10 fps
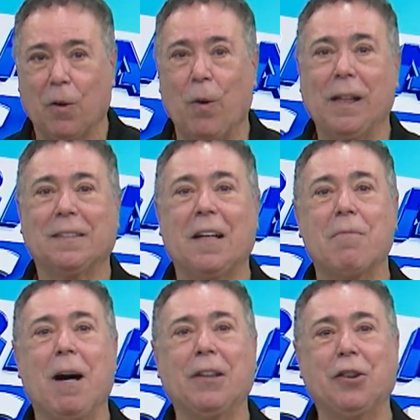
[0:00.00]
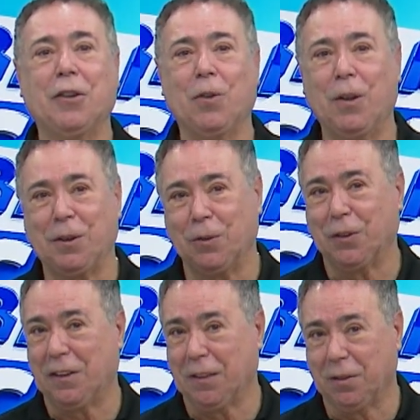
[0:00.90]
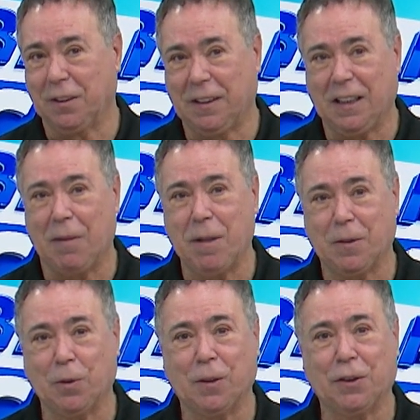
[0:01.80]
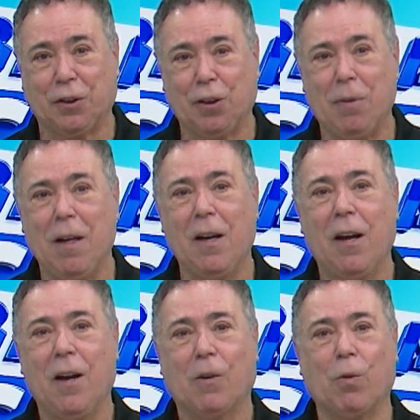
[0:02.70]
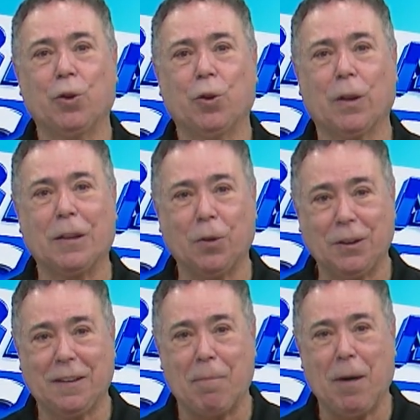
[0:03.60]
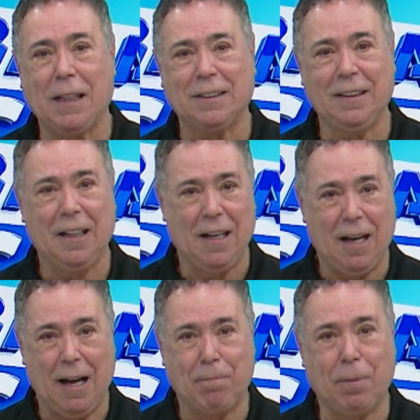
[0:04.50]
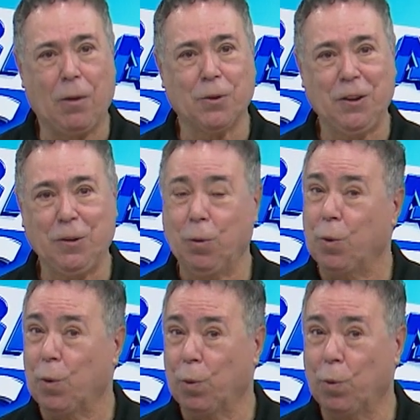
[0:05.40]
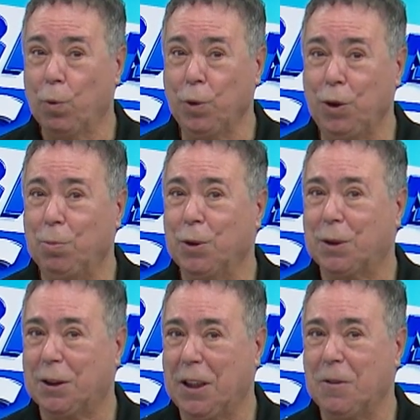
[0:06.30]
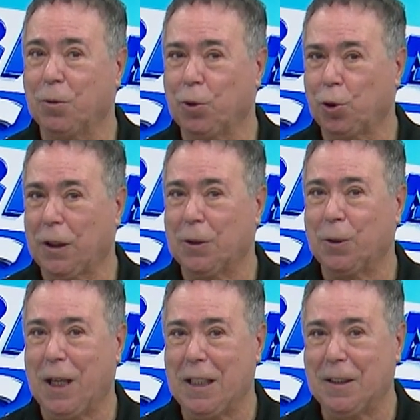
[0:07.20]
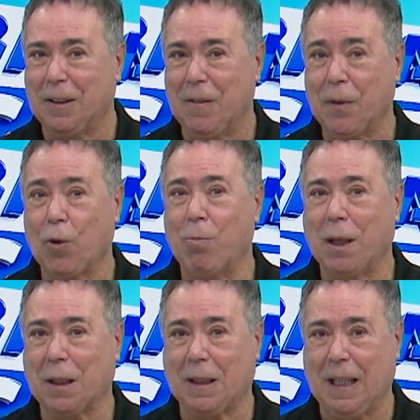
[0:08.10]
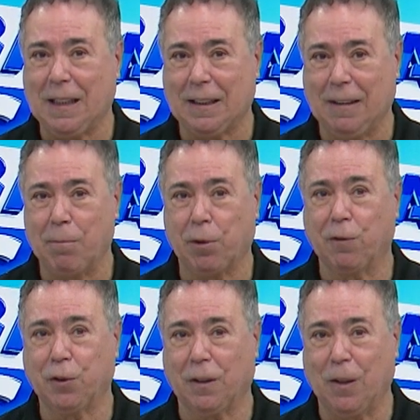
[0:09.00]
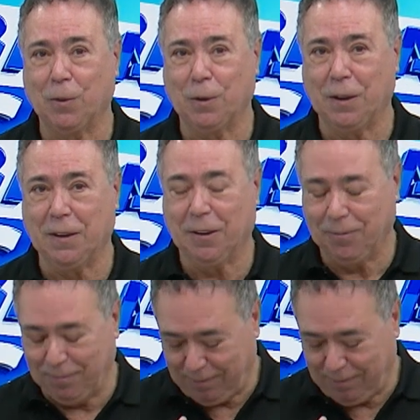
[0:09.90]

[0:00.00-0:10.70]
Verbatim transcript: com essa imagem de ontem no centro de treinamento do Criciúma, com os jogadores da base aplaudindo o último treino do jogador Éder como atleta profissional do Tigre.